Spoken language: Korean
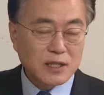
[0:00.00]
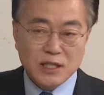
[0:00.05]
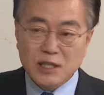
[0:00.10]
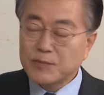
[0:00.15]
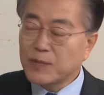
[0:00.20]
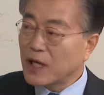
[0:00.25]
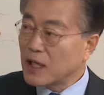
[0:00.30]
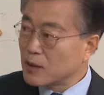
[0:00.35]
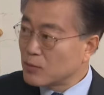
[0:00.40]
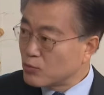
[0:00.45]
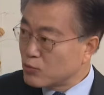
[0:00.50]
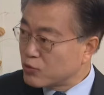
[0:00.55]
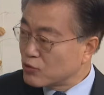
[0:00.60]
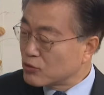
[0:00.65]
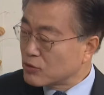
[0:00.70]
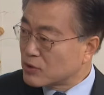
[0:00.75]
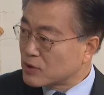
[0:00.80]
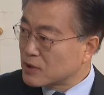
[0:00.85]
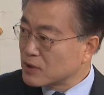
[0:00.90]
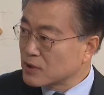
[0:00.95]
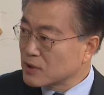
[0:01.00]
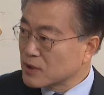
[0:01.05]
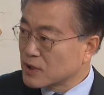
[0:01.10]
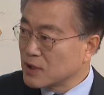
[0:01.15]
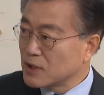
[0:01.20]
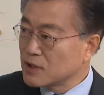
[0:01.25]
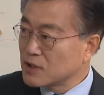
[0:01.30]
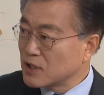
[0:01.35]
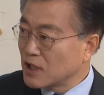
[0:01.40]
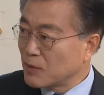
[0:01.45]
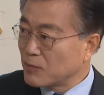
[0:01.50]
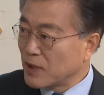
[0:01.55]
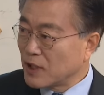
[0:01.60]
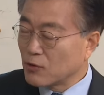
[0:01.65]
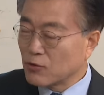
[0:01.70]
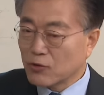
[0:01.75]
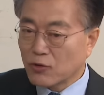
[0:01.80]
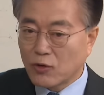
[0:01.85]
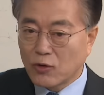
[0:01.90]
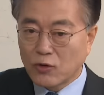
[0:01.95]
지방분권
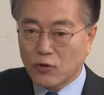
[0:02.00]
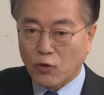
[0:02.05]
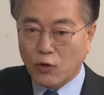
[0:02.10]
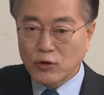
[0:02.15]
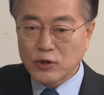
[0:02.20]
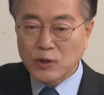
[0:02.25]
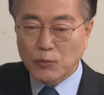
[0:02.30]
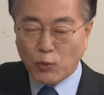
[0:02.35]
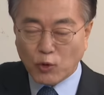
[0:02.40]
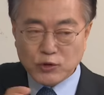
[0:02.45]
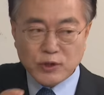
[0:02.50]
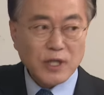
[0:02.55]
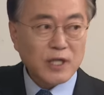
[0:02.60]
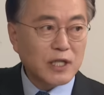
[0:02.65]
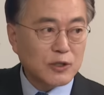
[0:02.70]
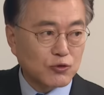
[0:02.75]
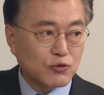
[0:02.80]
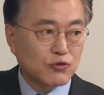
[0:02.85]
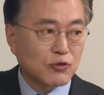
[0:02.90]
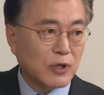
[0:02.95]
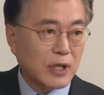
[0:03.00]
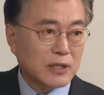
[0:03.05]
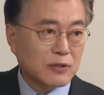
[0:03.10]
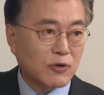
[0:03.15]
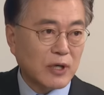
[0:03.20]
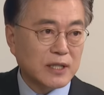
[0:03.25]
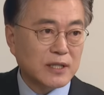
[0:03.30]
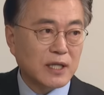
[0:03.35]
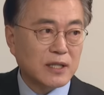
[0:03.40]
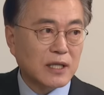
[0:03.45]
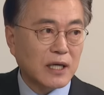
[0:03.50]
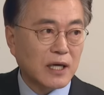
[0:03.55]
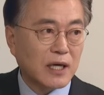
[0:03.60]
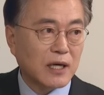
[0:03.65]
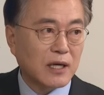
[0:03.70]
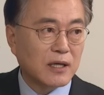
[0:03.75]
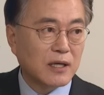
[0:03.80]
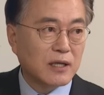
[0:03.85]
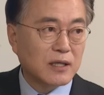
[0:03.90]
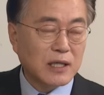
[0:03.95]
개헌이야말로 오히려 못지않게 중요한
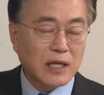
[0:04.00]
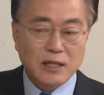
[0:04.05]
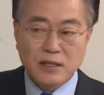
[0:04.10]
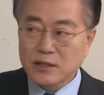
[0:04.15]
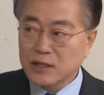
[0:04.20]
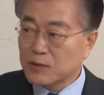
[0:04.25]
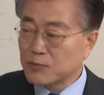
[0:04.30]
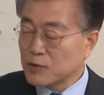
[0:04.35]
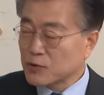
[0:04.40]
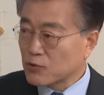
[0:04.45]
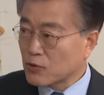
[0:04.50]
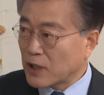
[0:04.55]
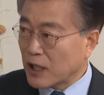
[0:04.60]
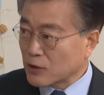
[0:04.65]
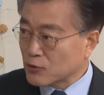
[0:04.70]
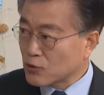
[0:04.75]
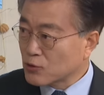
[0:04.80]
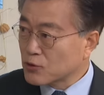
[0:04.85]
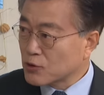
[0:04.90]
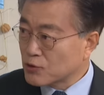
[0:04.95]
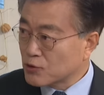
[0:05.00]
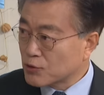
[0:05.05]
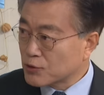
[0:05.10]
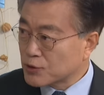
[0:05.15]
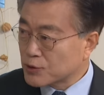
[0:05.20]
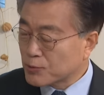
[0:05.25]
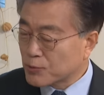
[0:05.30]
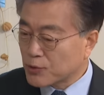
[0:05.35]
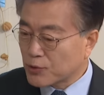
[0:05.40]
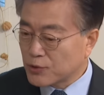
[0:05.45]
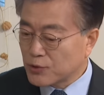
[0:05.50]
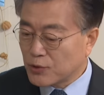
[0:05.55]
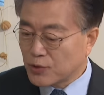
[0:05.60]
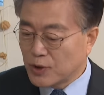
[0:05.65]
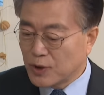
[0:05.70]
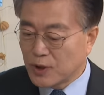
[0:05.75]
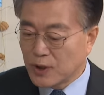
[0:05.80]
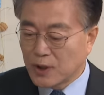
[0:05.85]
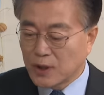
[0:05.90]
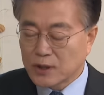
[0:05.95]
과제다라는 점을 좀 강조드리고 싶고요.
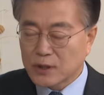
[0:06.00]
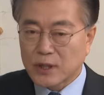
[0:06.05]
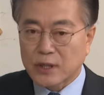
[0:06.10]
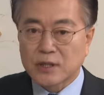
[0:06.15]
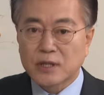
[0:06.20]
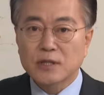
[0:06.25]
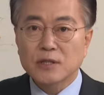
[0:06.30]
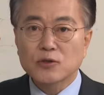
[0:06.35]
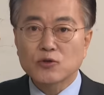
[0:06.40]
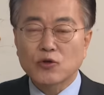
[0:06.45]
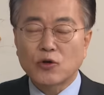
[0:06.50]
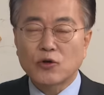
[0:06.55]
그런